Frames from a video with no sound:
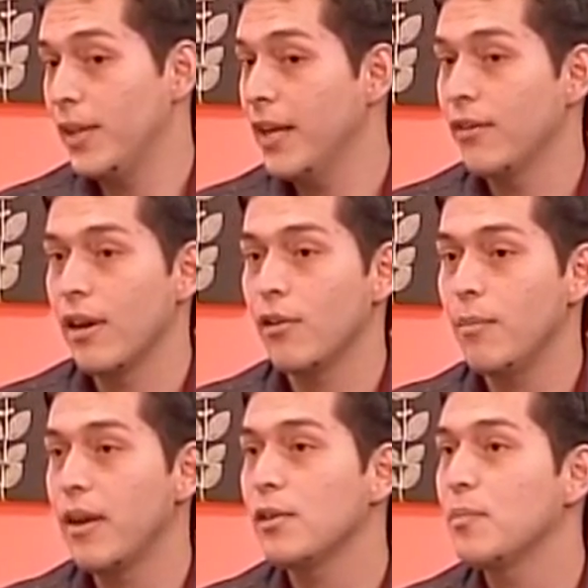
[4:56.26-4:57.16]
mediano, largo
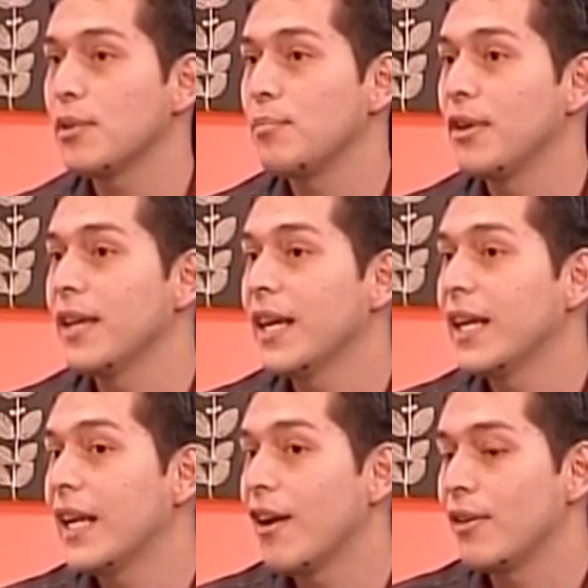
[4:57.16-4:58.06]
plazo pues puede
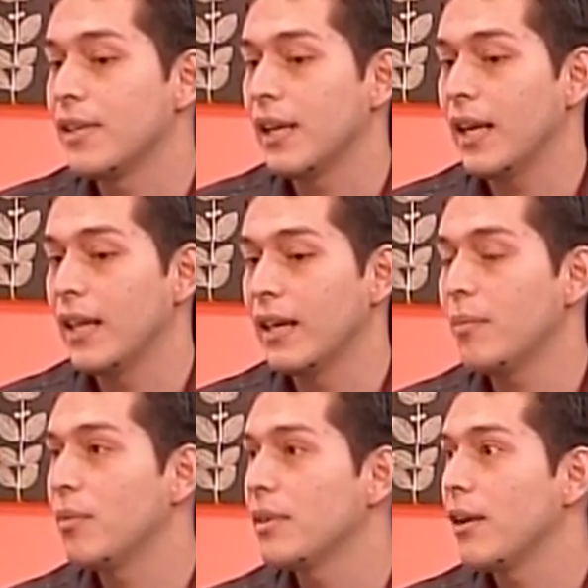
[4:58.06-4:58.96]
generar o
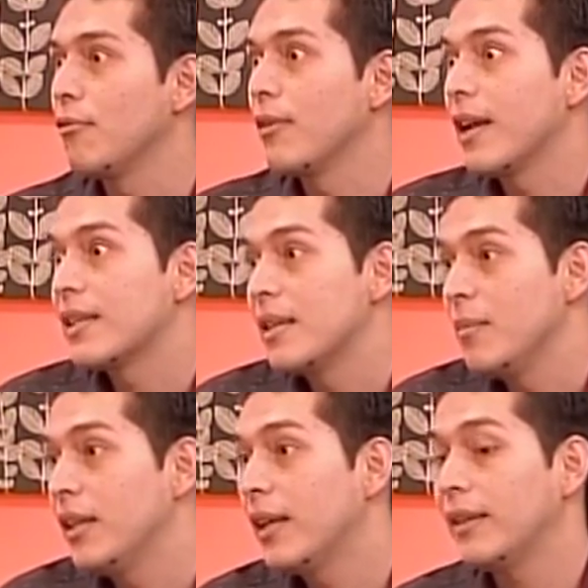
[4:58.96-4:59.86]
desencadenar pues algunas
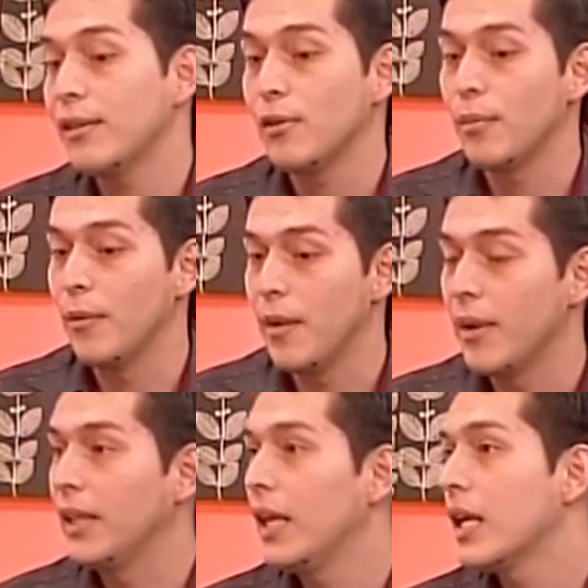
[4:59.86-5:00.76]
limitantes o
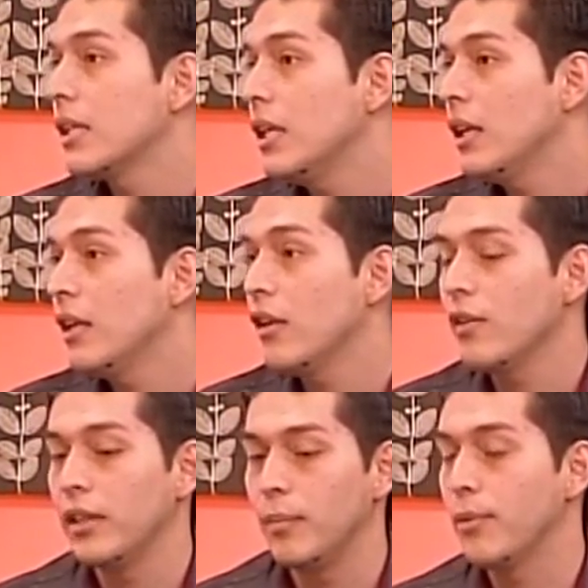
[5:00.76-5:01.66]
problemáticas en el niño
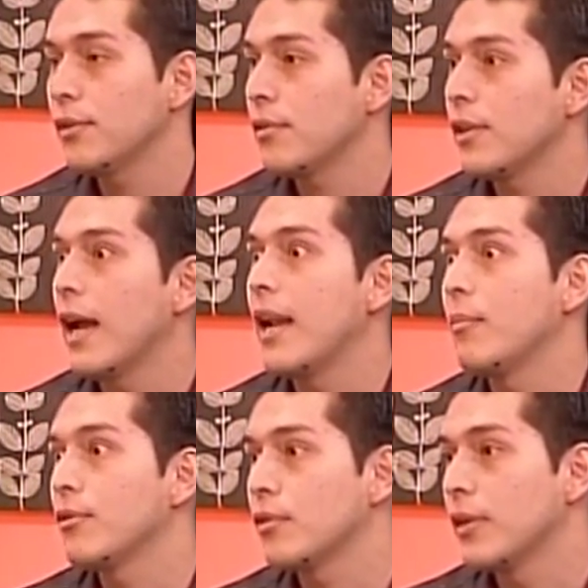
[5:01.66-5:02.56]
de tipo social,
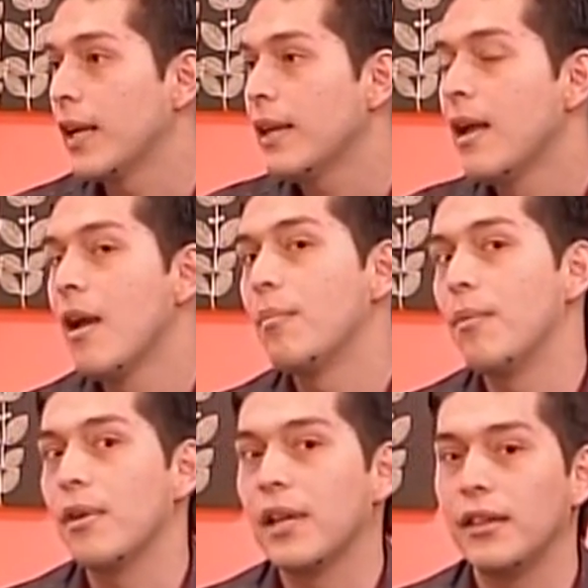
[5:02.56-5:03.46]
emocional,
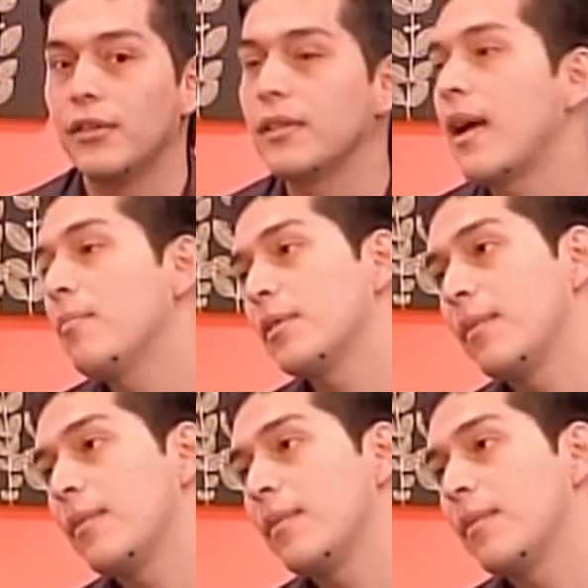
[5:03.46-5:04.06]
porque entonces, ah, pues